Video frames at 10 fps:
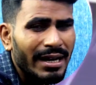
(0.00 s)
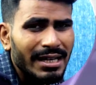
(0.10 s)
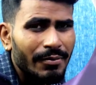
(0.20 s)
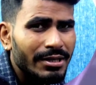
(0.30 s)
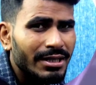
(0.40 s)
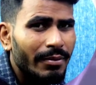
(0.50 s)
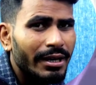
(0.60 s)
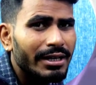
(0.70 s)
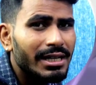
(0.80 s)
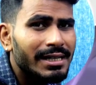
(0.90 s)
पाँच एम के
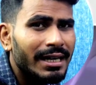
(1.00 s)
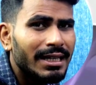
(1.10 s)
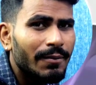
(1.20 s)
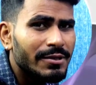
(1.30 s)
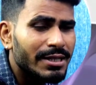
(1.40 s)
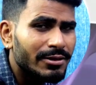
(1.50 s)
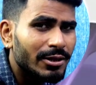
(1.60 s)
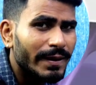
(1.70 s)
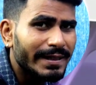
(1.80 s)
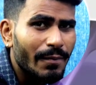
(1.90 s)
बैटरी के साथ ही आपको
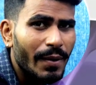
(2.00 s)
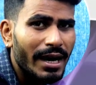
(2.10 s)
सेंसठ वाट का